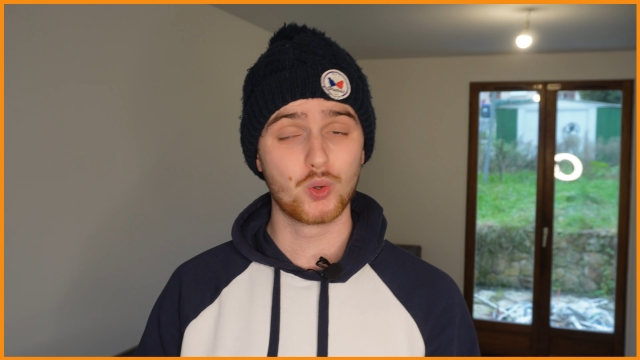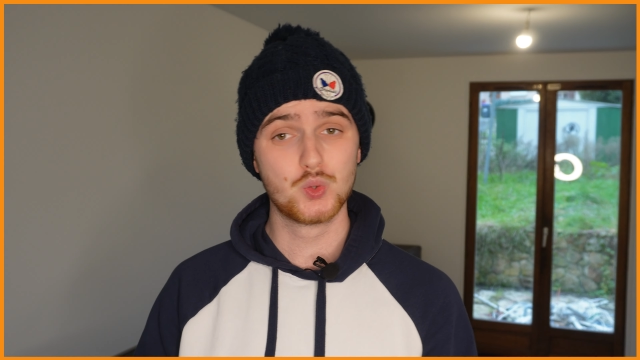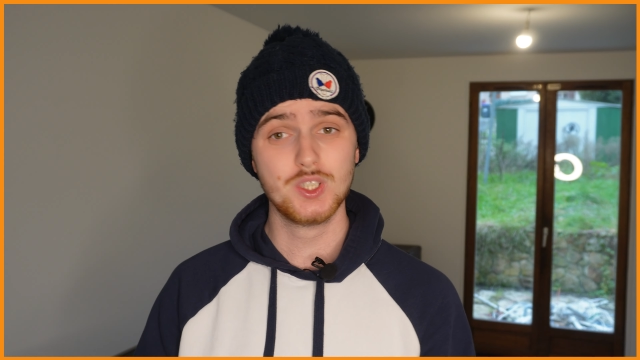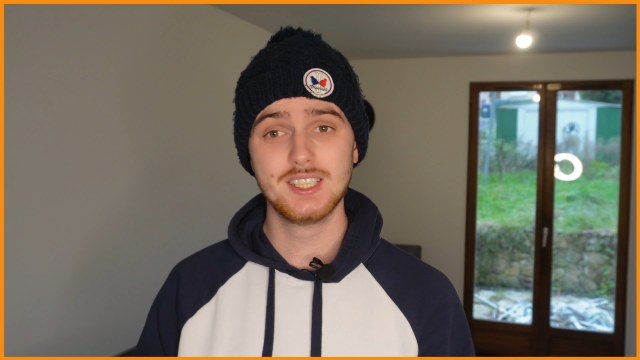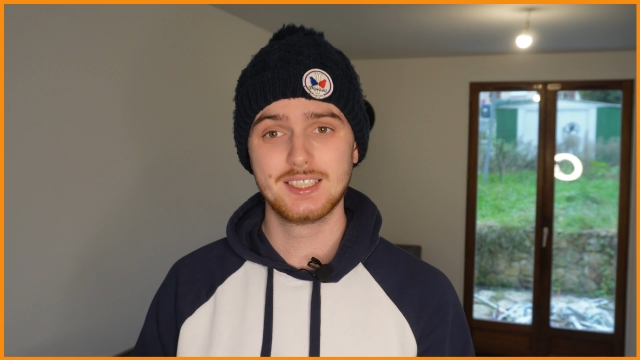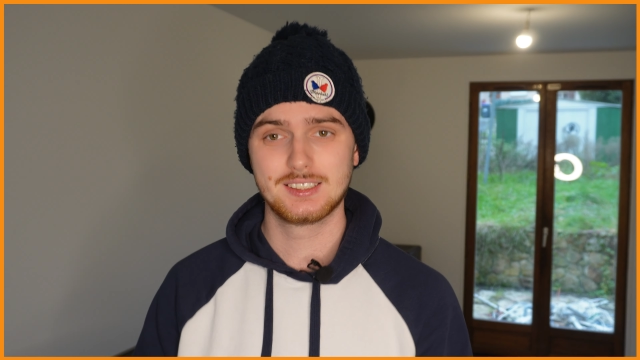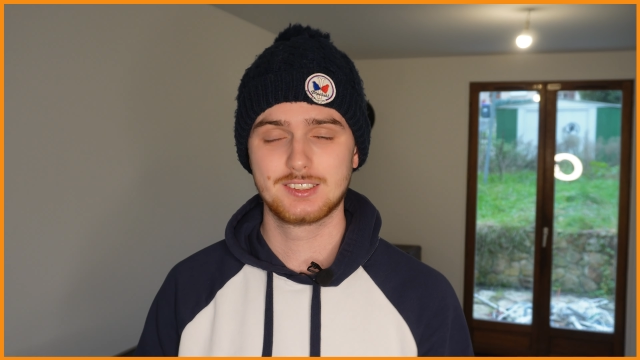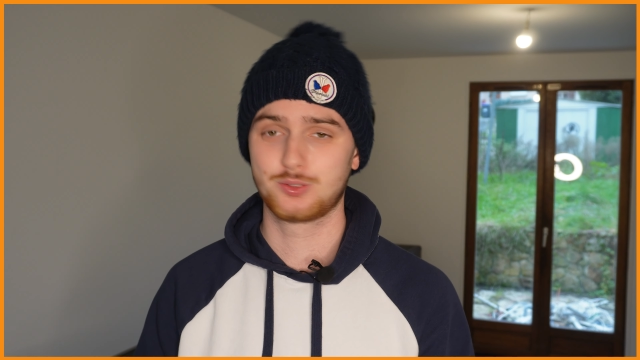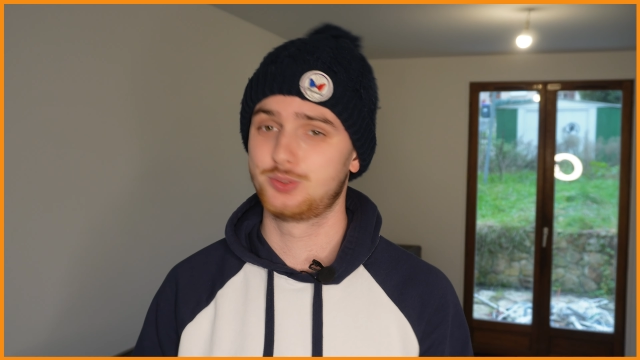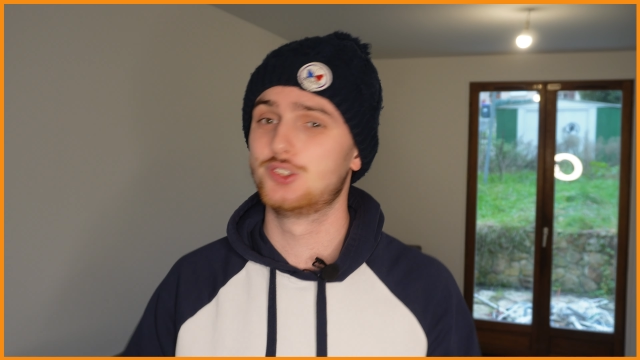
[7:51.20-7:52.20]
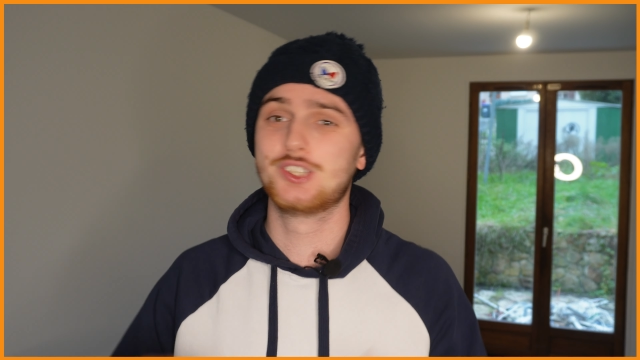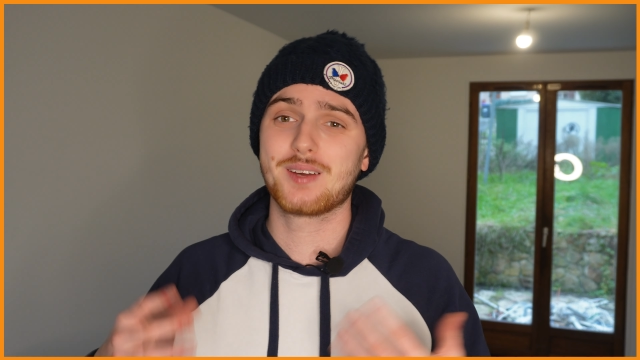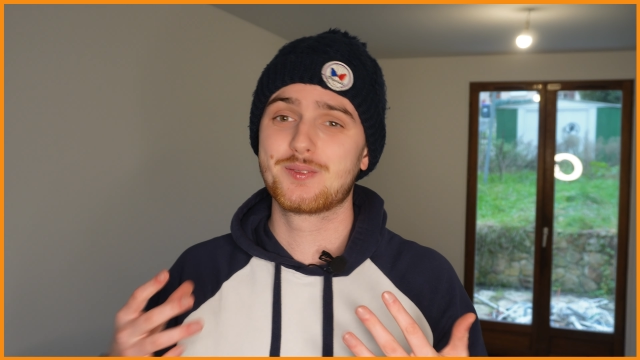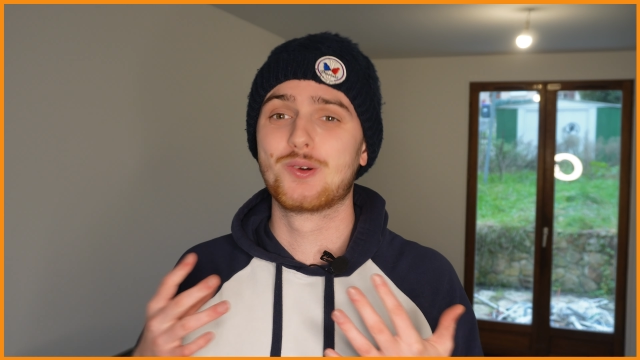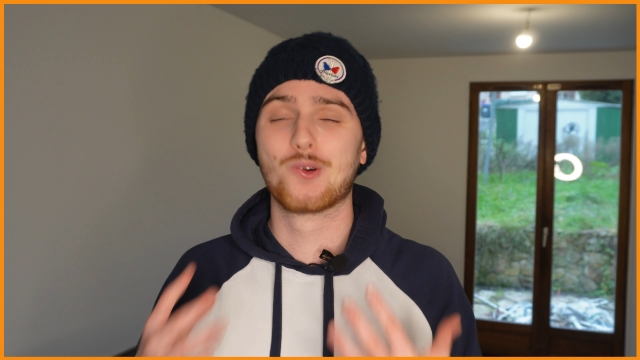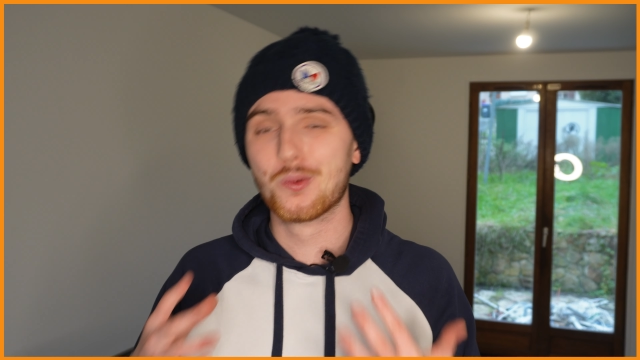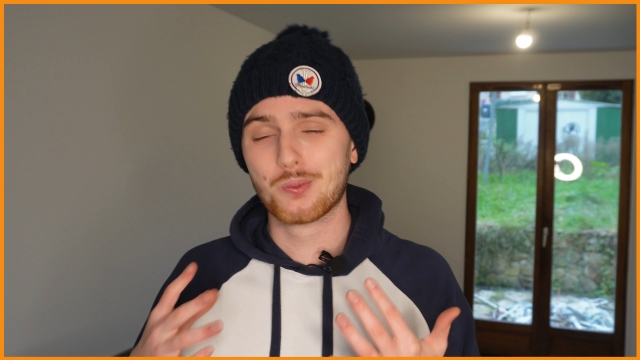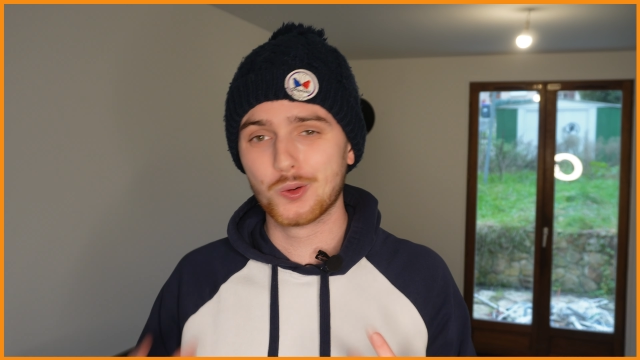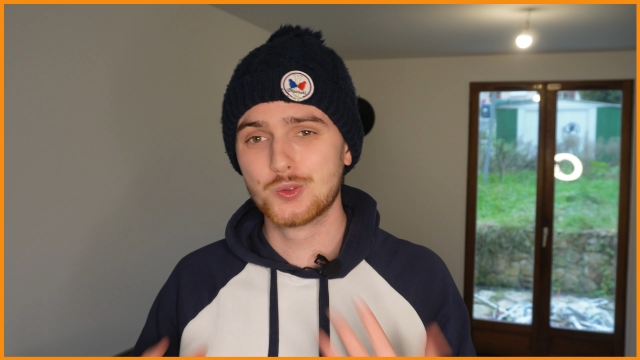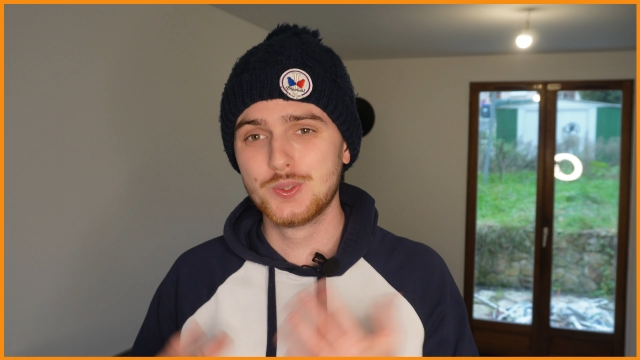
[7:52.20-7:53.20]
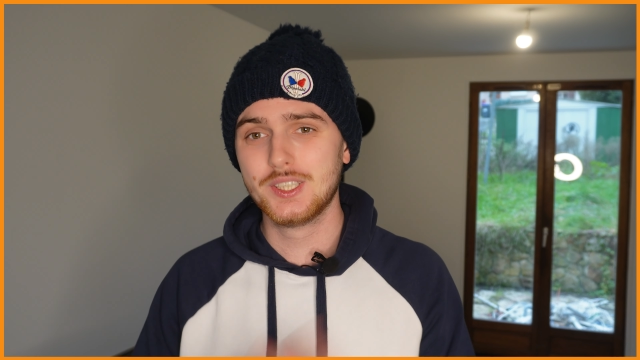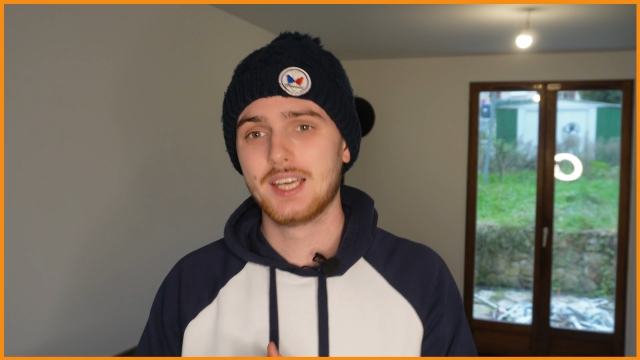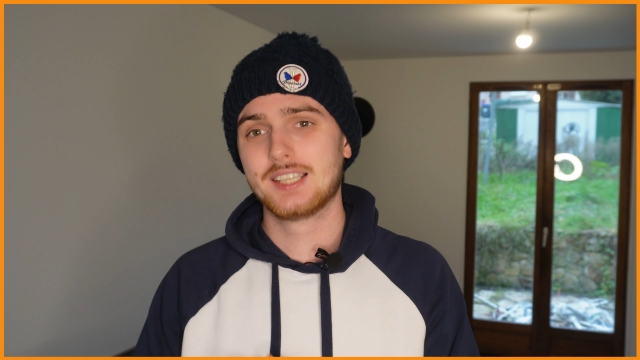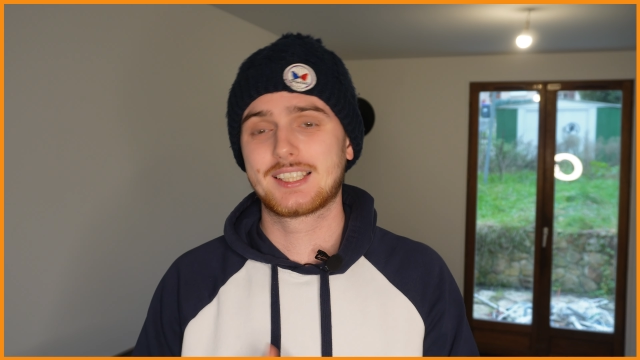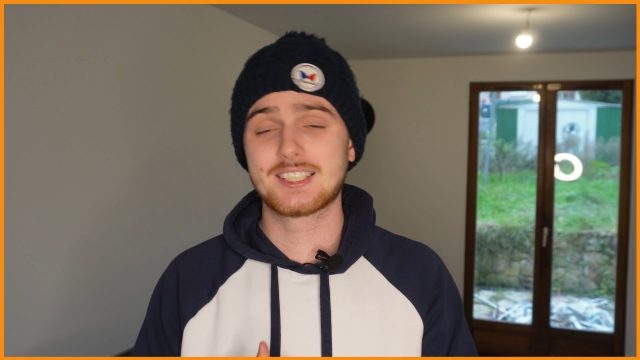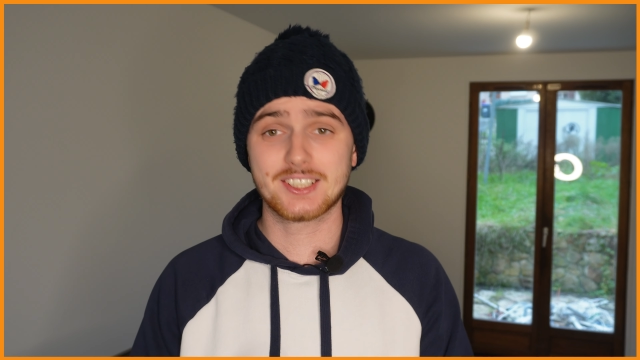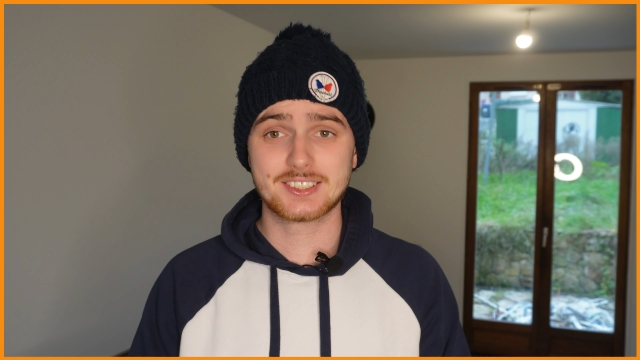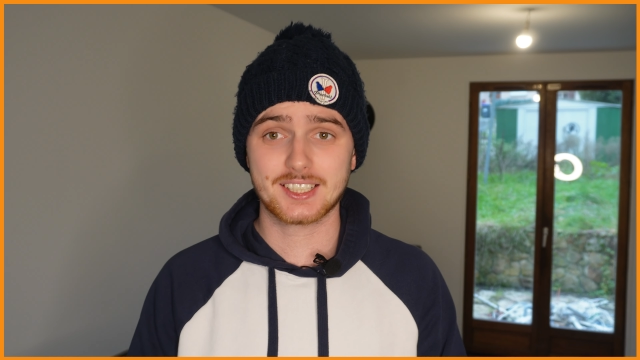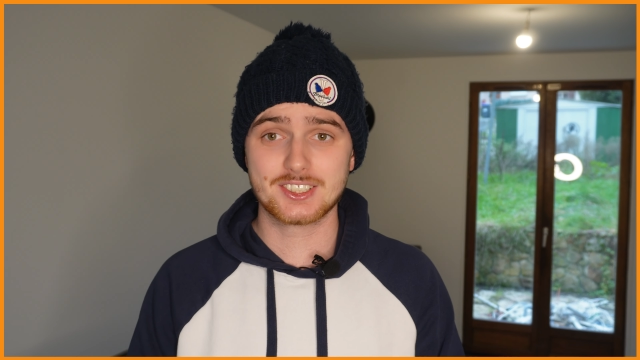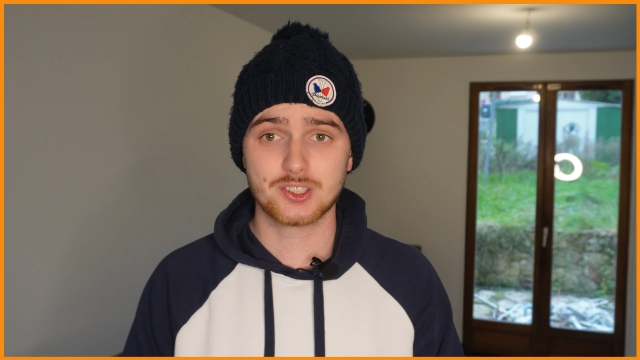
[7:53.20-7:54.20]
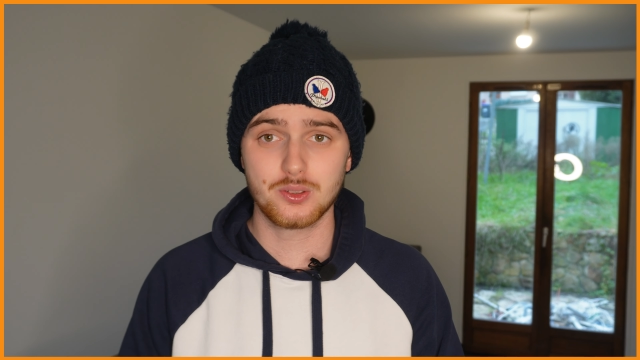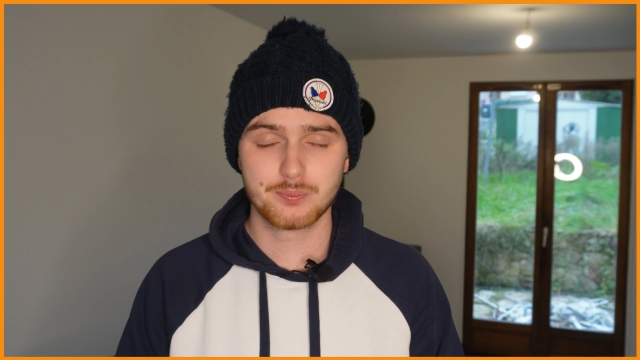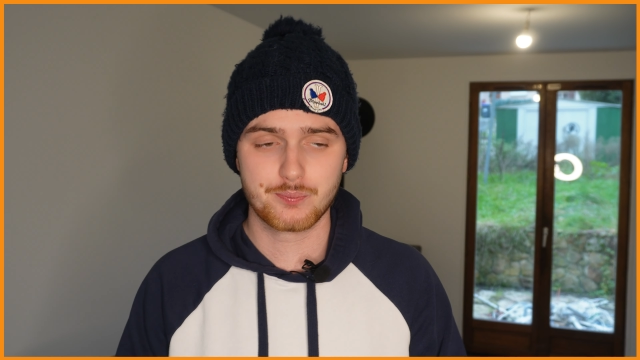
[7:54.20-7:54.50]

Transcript: produit. Je dirais un gros produit, très intéressant.